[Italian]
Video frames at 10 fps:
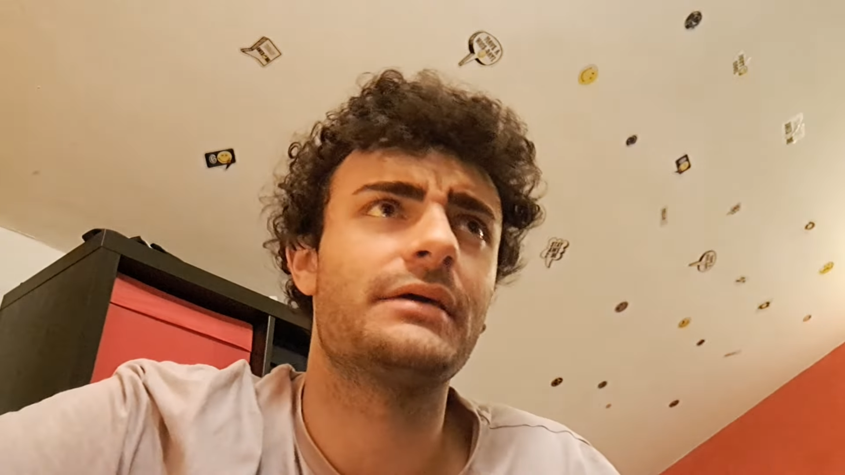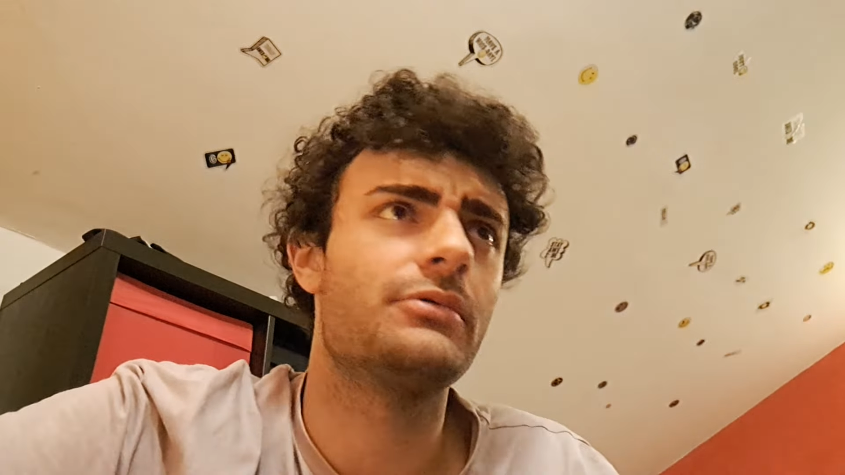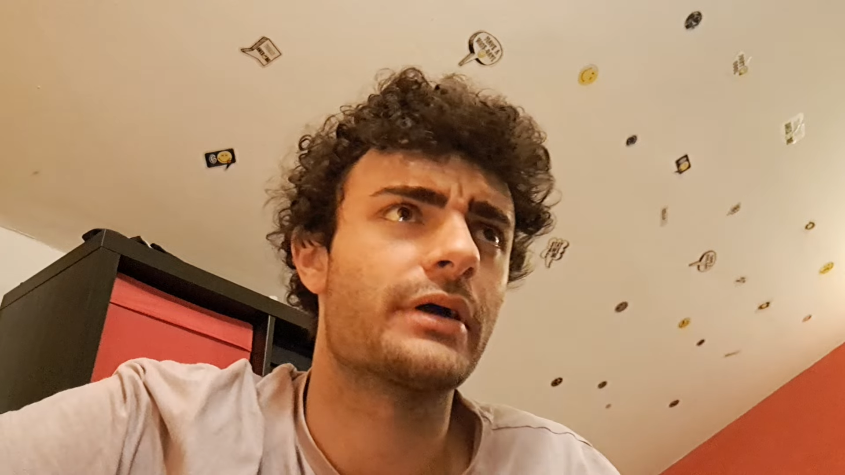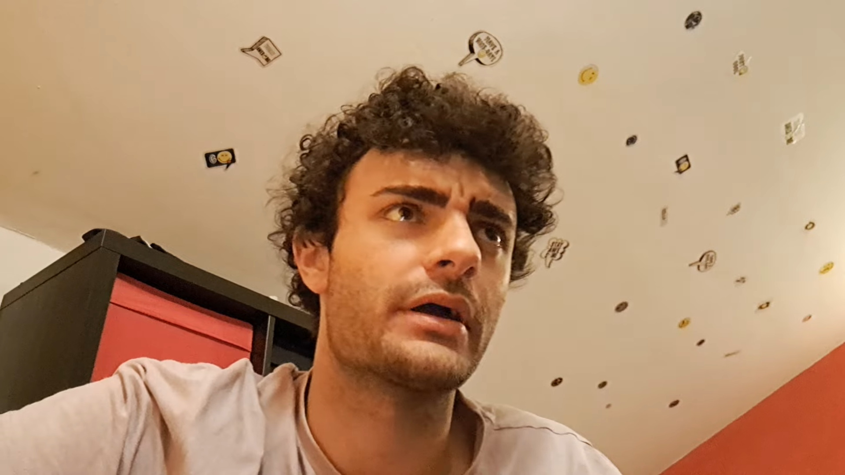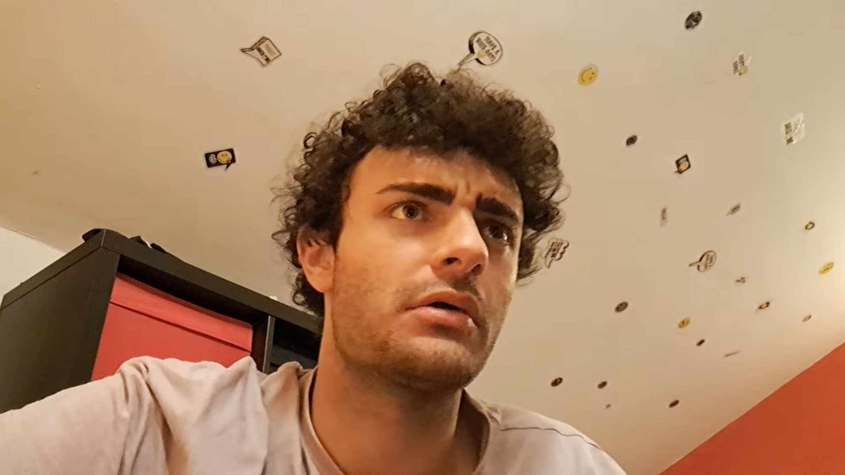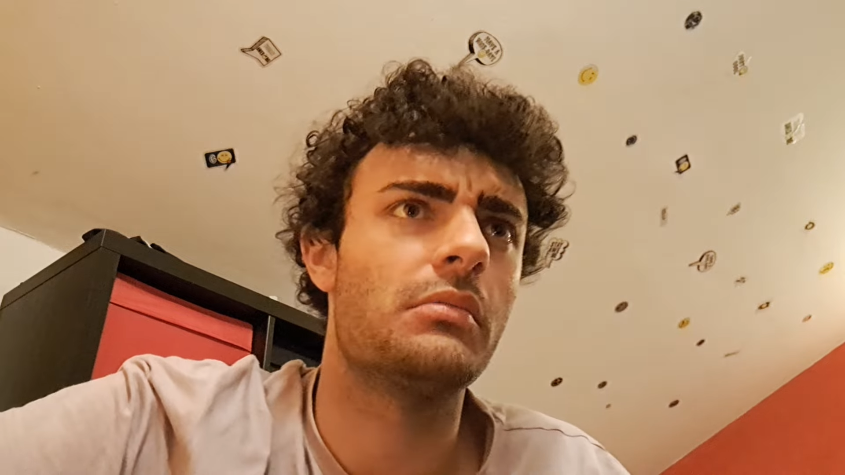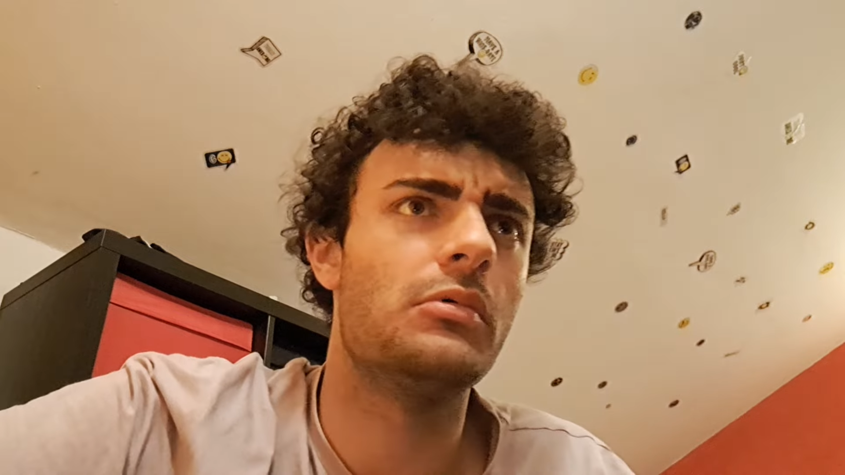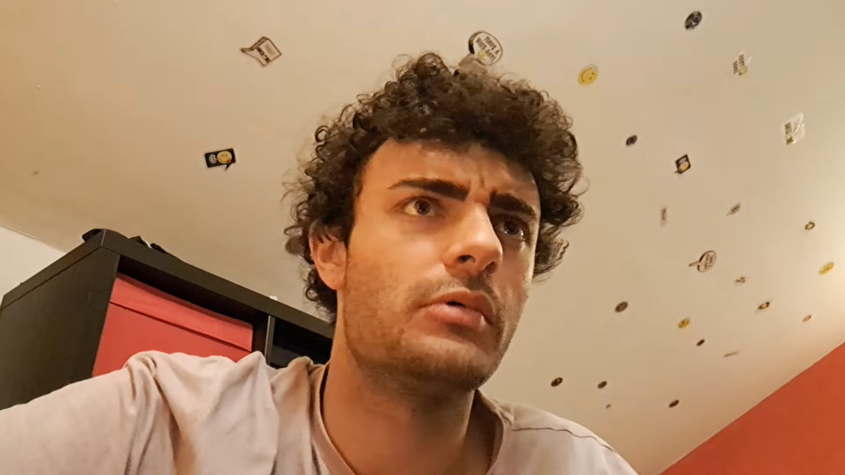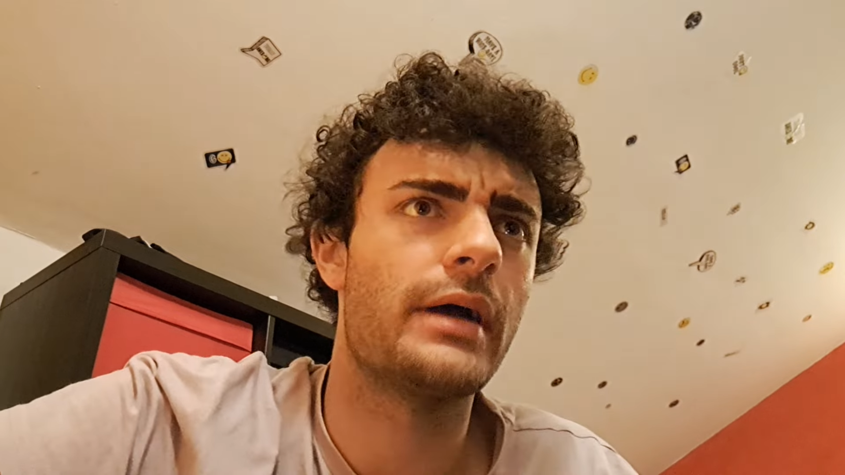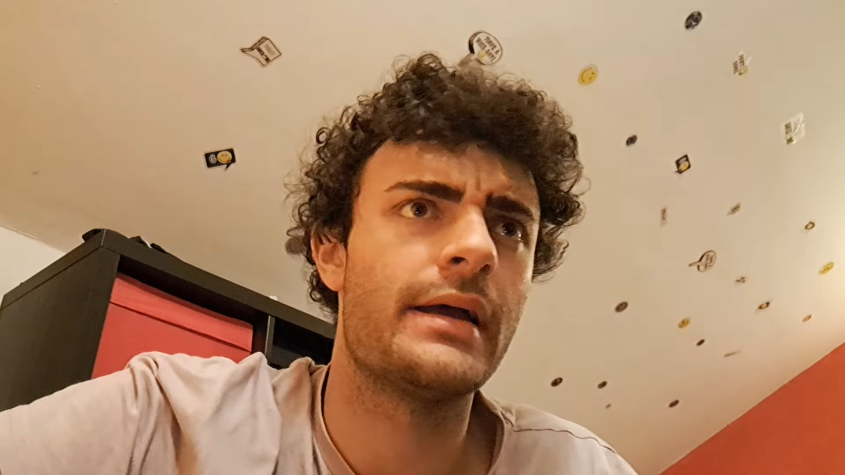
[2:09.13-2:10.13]
uno che
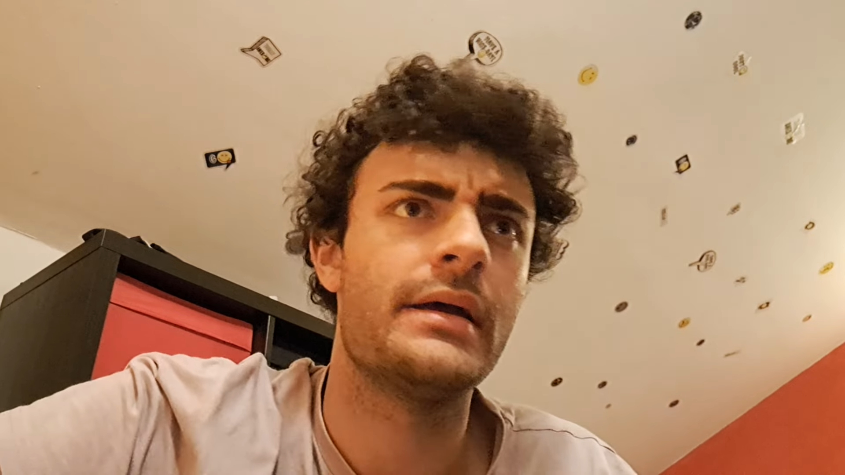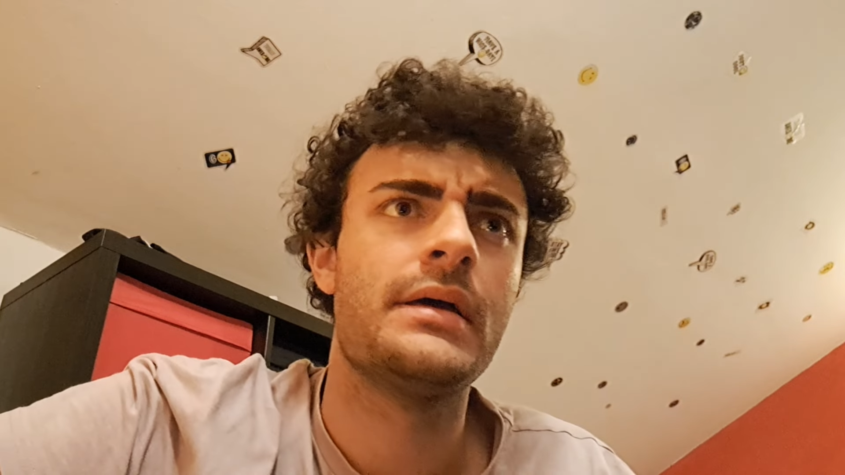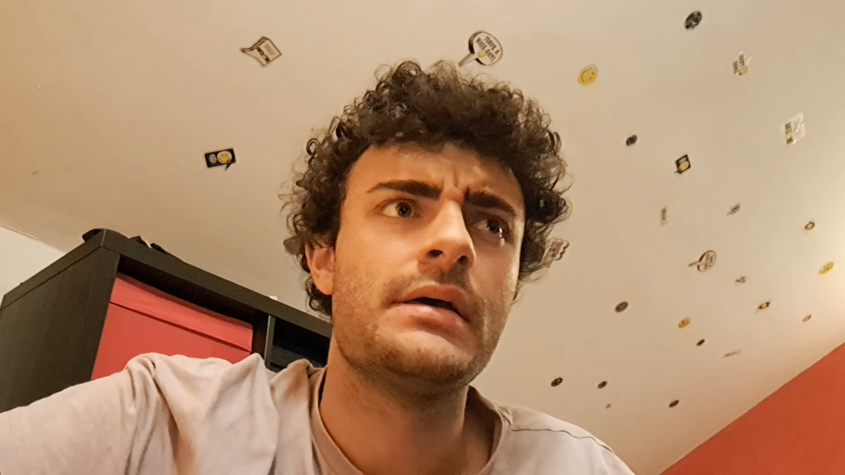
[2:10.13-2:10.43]
comunque